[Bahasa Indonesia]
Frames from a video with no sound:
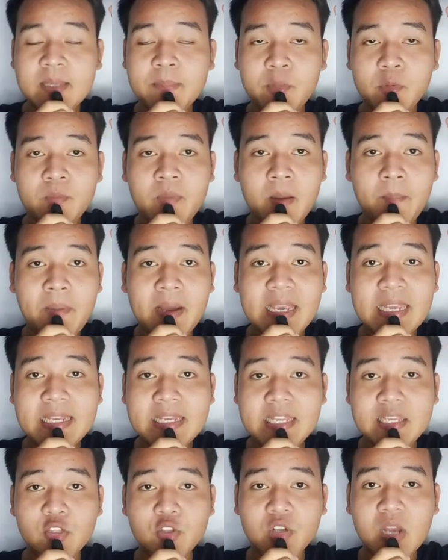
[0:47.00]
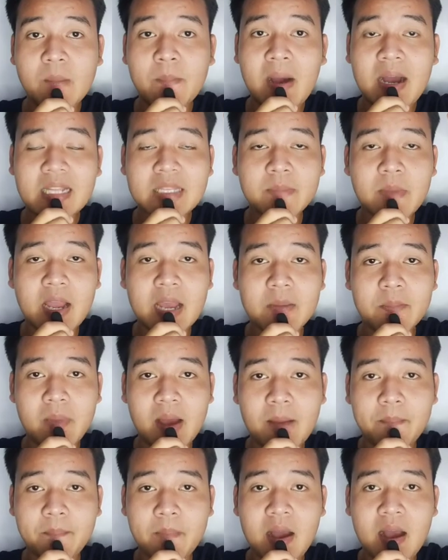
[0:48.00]
Ibu bapak ini suka banget makan
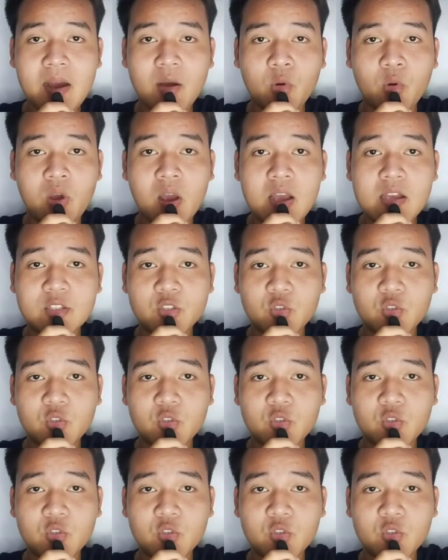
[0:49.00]
bapau.